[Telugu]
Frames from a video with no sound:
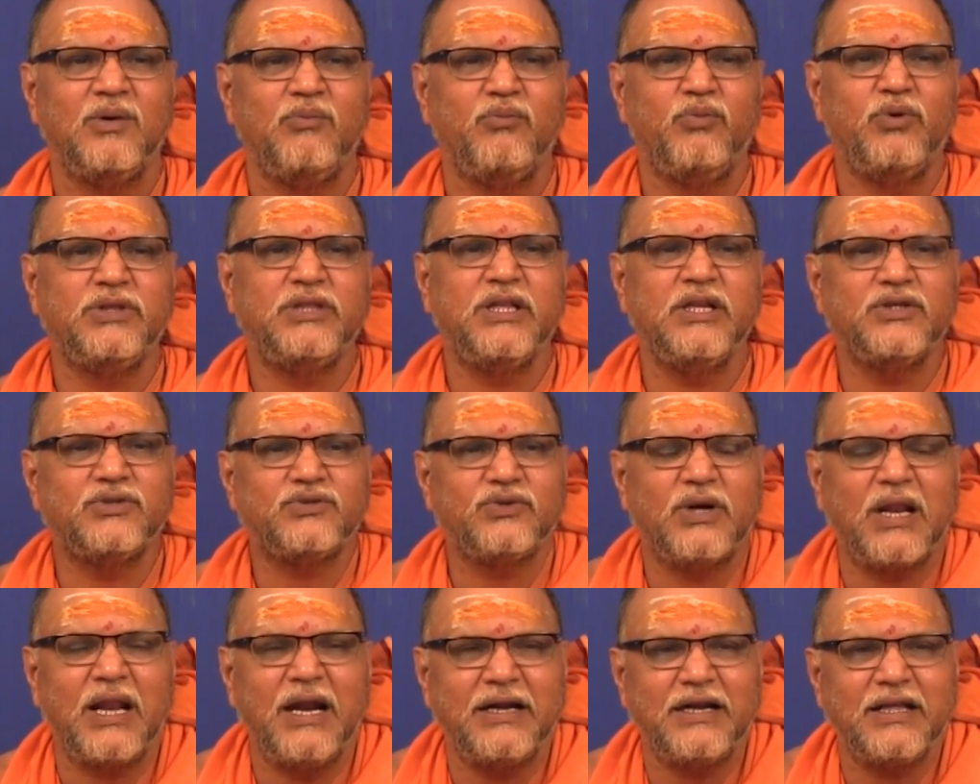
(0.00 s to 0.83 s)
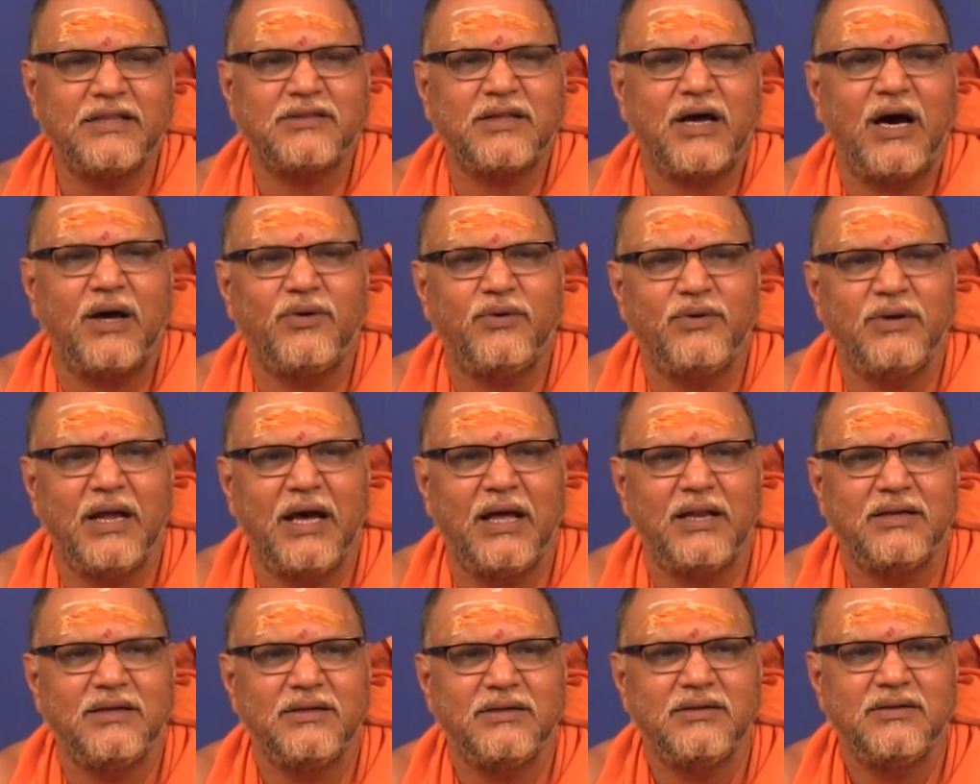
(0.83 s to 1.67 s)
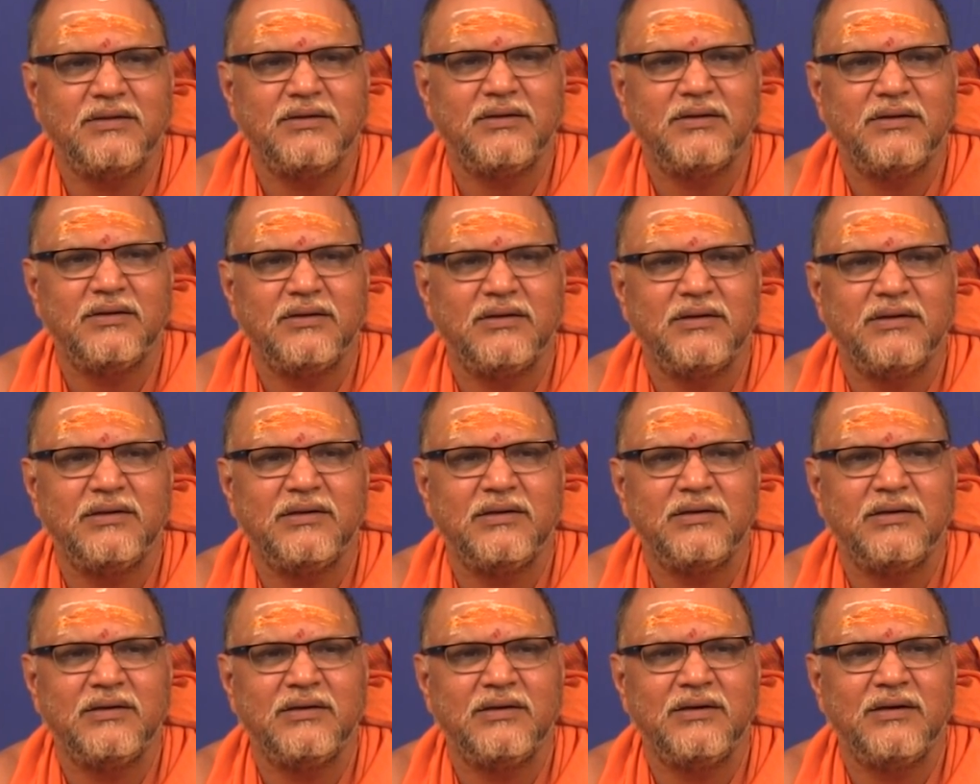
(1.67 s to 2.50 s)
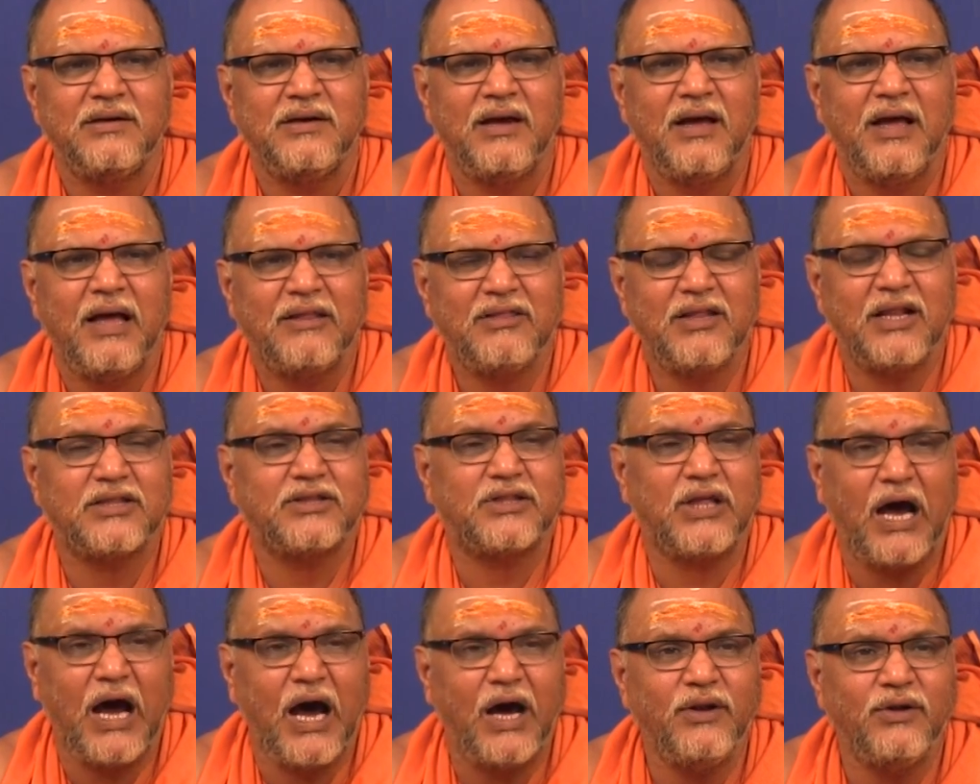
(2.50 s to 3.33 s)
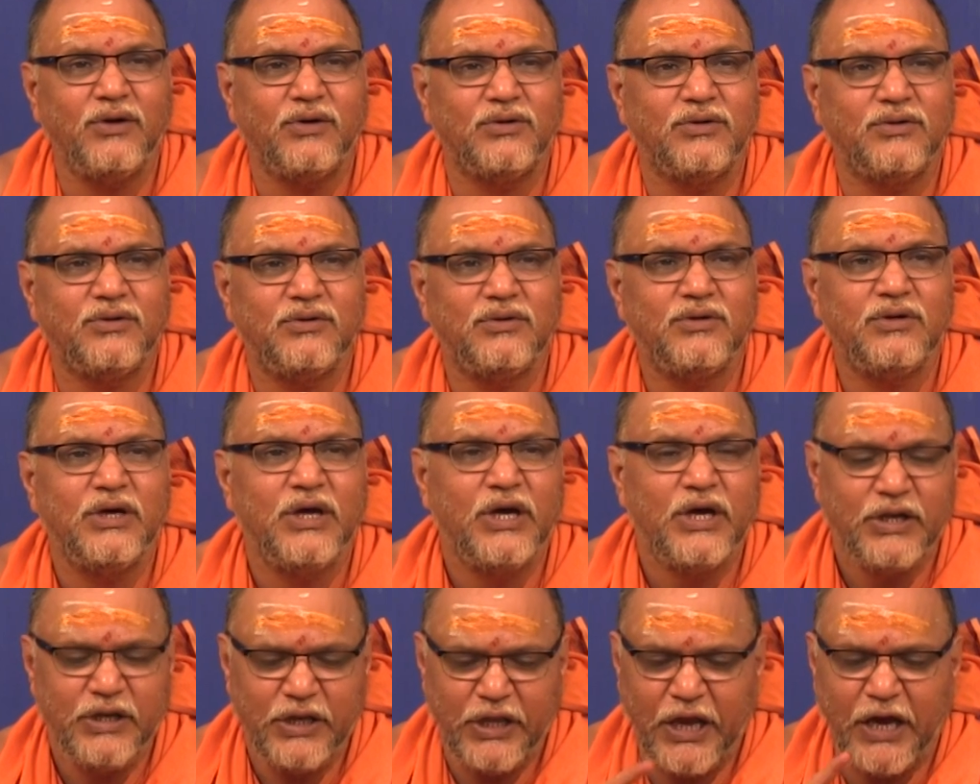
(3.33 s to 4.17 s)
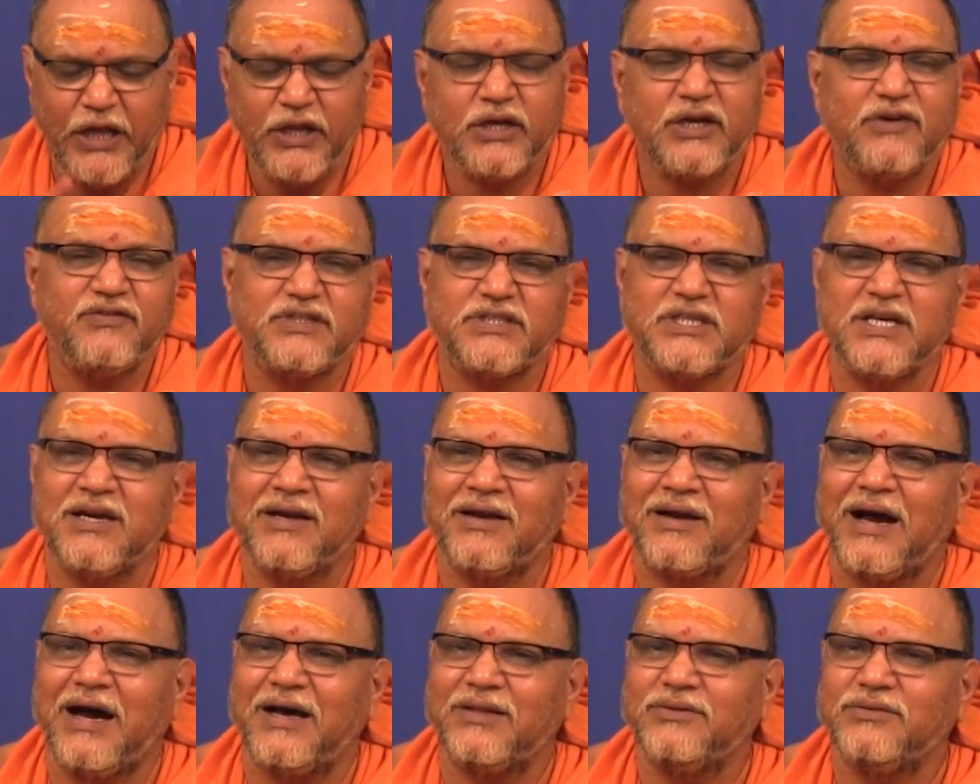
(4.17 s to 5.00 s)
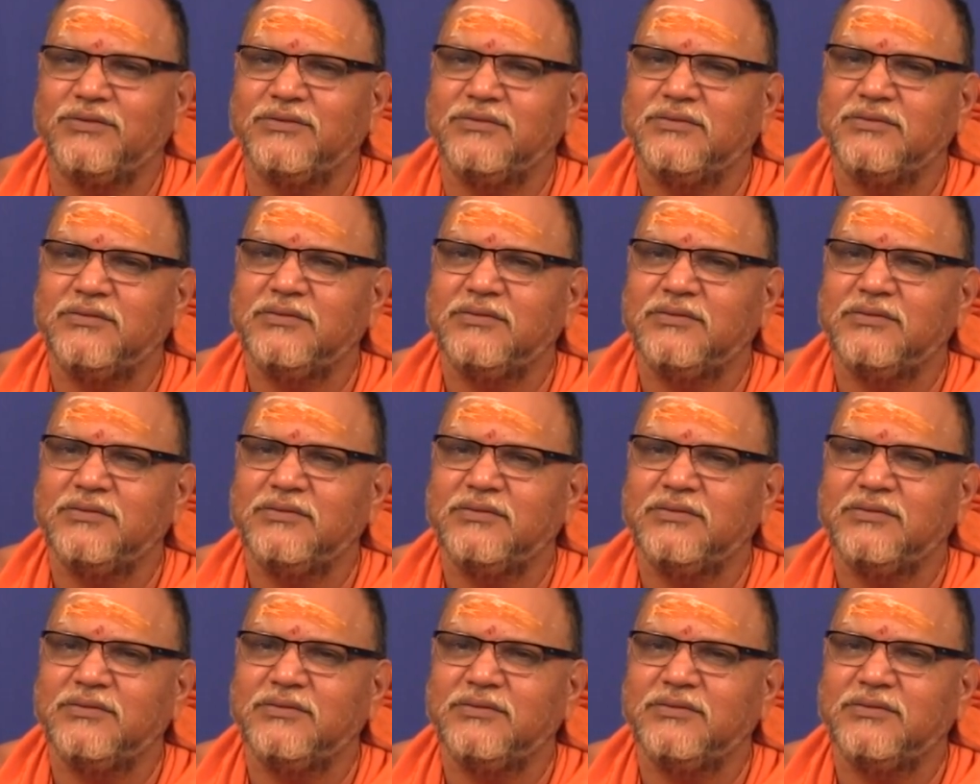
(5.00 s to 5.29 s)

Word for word: బుద్ధిని చూడాలంటే తానుండాలి అందులో తాను నేనుకి విషయం కాదు